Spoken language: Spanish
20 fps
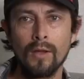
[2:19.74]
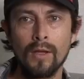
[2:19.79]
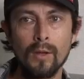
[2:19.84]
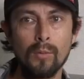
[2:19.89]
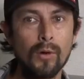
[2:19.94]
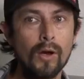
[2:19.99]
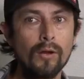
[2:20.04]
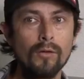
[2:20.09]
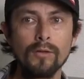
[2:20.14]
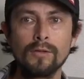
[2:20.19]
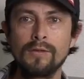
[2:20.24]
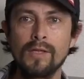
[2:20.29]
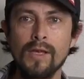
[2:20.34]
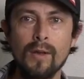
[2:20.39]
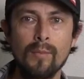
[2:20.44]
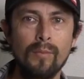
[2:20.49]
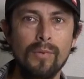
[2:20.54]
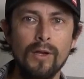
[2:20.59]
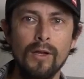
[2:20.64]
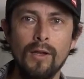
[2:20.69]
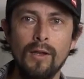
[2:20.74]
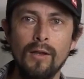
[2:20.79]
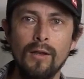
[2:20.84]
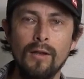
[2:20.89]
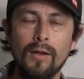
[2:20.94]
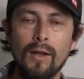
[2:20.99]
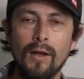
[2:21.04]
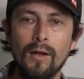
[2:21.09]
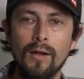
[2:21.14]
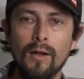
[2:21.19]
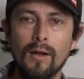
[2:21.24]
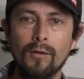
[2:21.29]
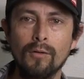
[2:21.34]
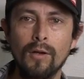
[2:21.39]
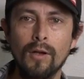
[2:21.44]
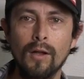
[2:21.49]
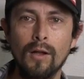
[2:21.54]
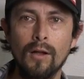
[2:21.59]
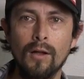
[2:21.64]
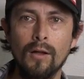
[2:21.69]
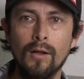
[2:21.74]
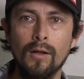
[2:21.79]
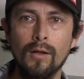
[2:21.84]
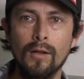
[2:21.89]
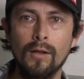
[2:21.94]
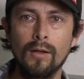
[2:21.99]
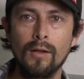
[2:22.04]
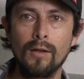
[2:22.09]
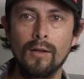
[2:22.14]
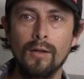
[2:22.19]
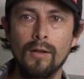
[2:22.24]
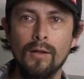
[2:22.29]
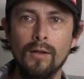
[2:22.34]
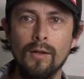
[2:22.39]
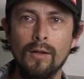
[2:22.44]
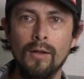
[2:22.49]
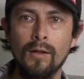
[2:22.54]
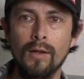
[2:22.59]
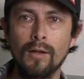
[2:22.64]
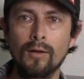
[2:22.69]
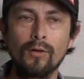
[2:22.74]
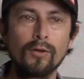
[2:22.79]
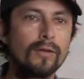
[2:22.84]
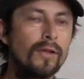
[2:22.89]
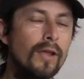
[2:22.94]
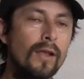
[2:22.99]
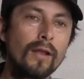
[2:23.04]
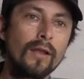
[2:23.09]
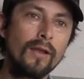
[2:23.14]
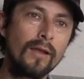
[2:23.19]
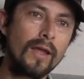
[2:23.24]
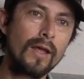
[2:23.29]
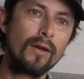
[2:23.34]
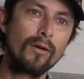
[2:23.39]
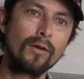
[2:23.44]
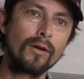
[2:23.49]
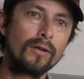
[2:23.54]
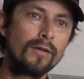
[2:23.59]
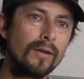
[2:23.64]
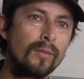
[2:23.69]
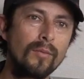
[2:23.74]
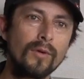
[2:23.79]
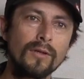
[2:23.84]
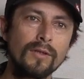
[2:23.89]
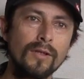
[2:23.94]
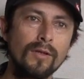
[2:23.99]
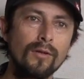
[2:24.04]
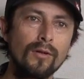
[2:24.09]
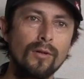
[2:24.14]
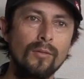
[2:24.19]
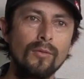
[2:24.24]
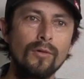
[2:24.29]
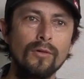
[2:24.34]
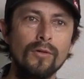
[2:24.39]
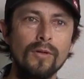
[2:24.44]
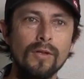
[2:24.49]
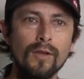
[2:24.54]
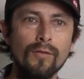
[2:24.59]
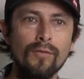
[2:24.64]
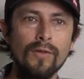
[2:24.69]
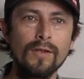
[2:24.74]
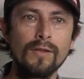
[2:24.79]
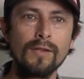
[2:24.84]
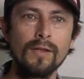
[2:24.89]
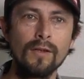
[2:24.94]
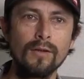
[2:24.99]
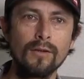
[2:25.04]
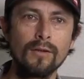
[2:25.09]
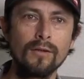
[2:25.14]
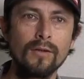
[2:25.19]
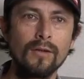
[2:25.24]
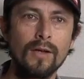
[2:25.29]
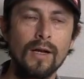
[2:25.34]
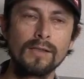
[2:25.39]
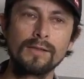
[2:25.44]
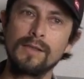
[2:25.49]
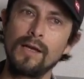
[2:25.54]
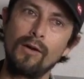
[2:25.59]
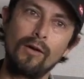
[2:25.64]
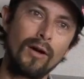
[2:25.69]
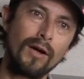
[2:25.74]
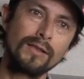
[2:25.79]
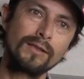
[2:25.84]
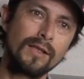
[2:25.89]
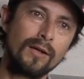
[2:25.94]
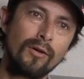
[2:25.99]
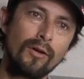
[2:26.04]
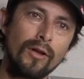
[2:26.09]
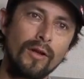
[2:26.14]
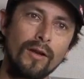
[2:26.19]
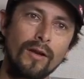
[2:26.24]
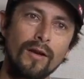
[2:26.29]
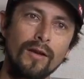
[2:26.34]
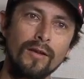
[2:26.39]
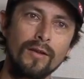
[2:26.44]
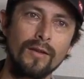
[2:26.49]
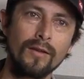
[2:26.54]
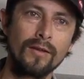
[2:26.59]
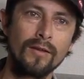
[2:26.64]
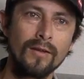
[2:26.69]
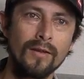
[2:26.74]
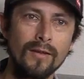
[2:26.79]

Y bueno, siempre el, conseguir dinero, que siempre ha sido como difícil, ¿no? hasta, hasta hoy en realidad.